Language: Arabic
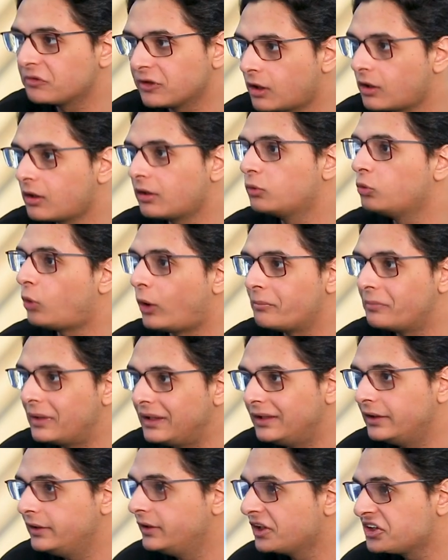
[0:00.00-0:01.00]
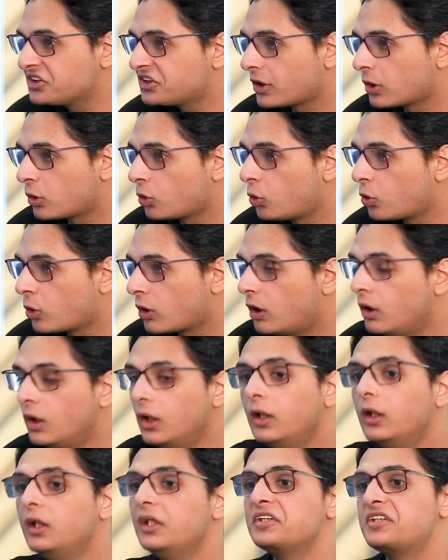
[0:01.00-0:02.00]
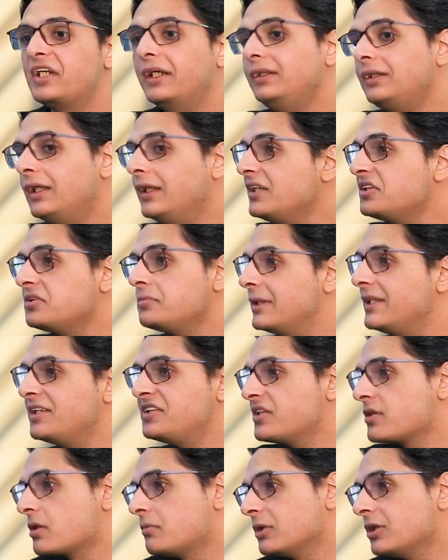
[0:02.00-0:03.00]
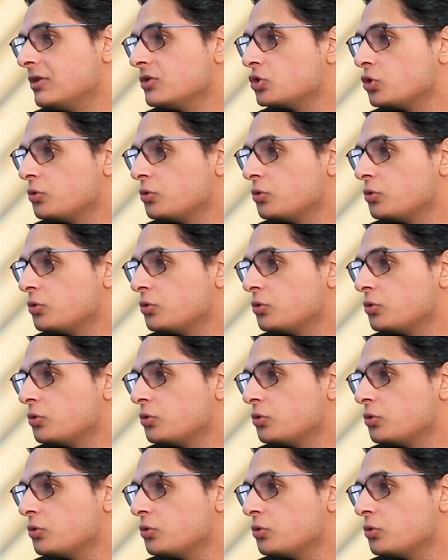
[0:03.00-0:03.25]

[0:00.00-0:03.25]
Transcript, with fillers: في الارض وعمال يخسر الكوره ساعتها لازم انزل رمضان